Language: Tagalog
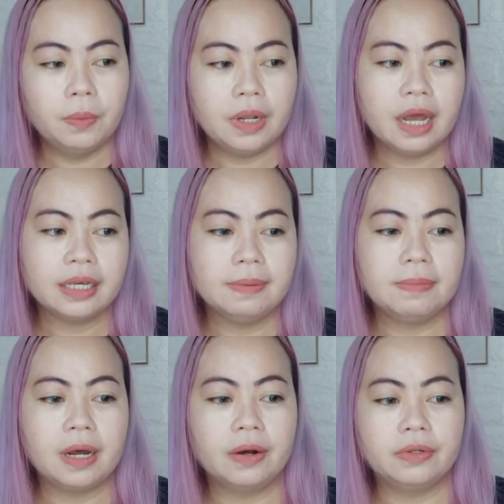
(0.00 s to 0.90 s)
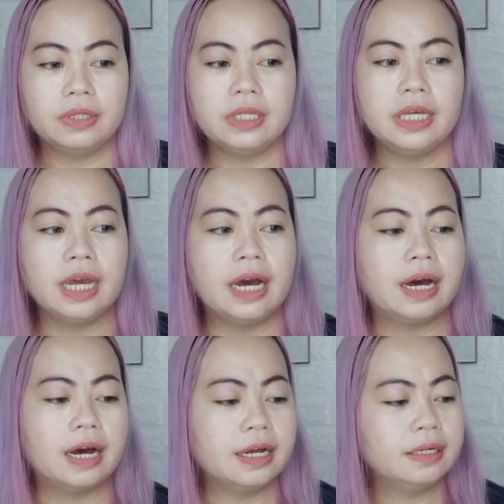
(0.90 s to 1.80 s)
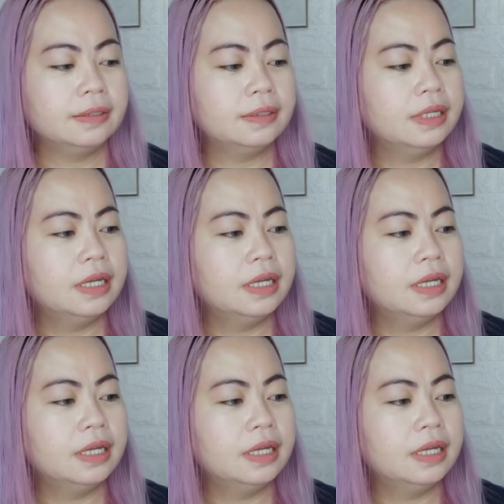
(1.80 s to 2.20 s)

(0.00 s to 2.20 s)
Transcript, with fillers: walang iba kundi ang